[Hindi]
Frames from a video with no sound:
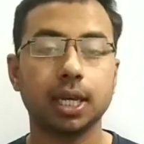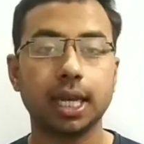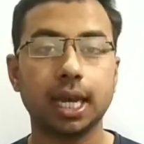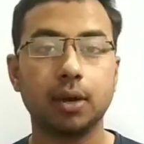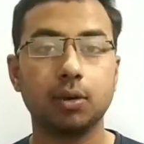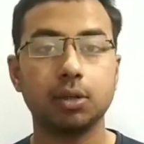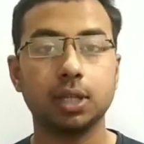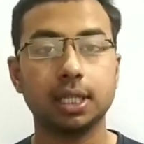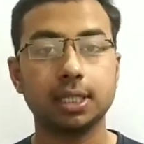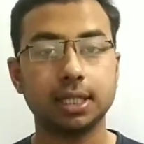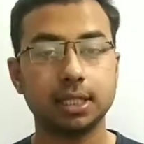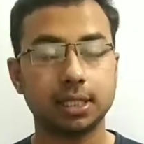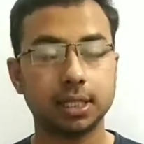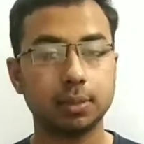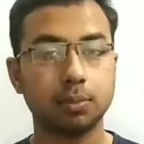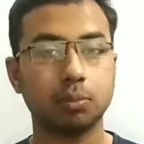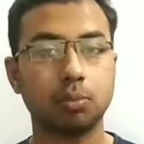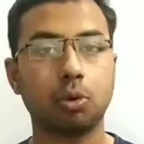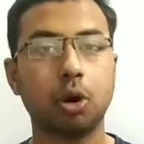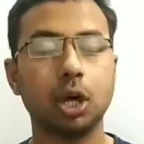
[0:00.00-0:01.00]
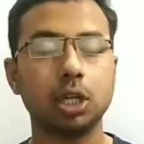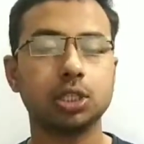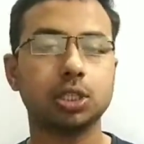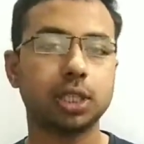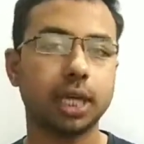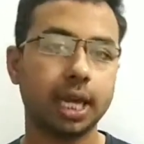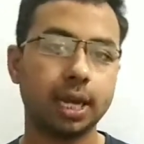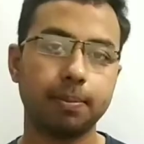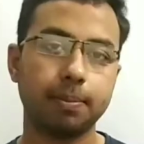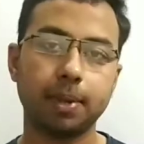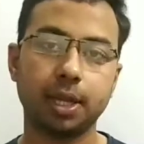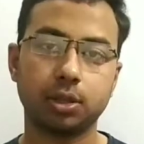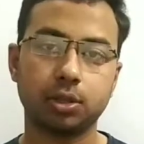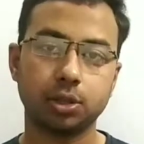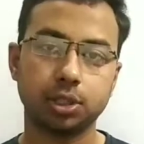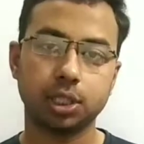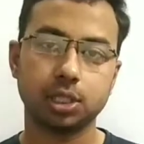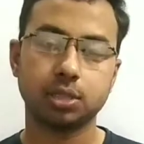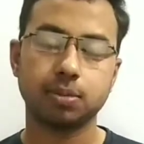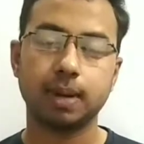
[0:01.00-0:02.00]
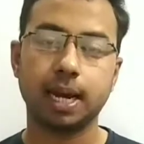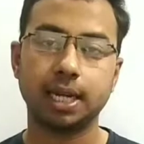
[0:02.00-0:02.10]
क्या होता है जैसे बहुत सारे पैथोजेंस